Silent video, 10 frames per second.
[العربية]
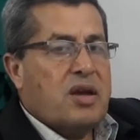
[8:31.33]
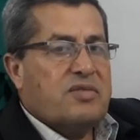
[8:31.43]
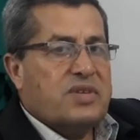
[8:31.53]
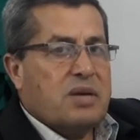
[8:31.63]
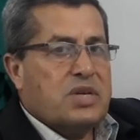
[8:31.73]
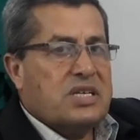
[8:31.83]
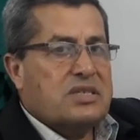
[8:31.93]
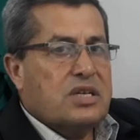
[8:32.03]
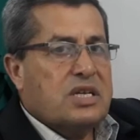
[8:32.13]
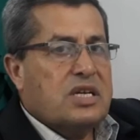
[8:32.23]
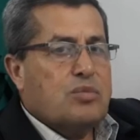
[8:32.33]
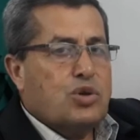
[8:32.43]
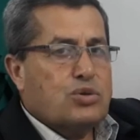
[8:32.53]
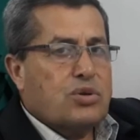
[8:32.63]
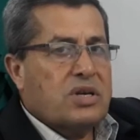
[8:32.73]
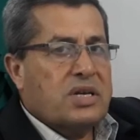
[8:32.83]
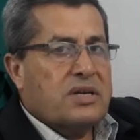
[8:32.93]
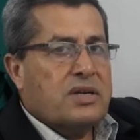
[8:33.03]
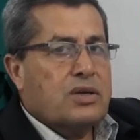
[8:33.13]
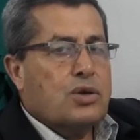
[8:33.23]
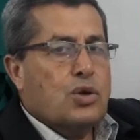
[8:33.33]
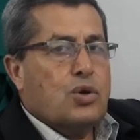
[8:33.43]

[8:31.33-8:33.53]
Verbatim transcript: في عمليه اللي هي الموتور ليرنينج